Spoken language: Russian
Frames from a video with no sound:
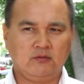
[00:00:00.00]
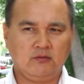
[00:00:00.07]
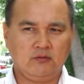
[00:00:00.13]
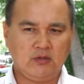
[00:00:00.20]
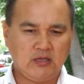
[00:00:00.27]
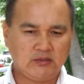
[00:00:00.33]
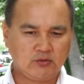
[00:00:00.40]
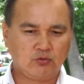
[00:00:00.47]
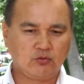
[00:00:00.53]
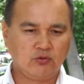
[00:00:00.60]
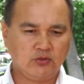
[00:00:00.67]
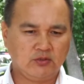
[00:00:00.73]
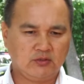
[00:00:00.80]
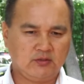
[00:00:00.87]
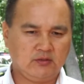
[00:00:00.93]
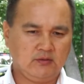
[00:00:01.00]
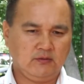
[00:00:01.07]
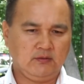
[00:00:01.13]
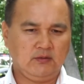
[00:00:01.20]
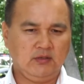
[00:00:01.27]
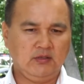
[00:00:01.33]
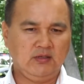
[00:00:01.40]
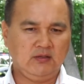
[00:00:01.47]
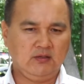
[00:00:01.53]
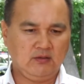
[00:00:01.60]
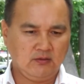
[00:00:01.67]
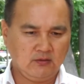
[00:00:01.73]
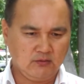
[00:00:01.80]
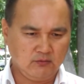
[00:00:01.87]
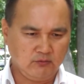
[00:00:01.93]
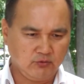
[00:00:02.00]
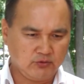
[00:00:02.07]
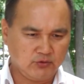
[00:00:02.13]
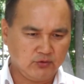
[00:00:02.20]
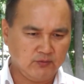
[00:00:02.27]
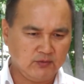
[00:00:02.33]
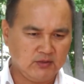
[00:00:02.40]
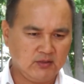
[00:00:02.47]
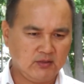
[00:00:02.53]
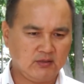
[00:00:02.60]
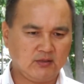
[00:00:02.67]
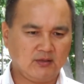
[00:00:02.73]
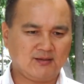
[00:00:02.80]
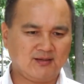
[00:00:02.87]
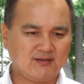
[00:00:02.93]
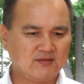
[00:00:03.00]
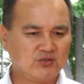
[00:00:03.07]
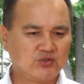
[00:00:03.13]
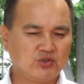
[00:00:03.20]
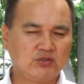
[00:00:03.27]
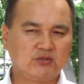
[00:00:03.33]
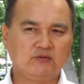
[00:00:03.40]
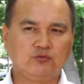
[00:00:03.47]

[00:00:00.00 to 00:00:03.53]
откроет или вот именно разрешит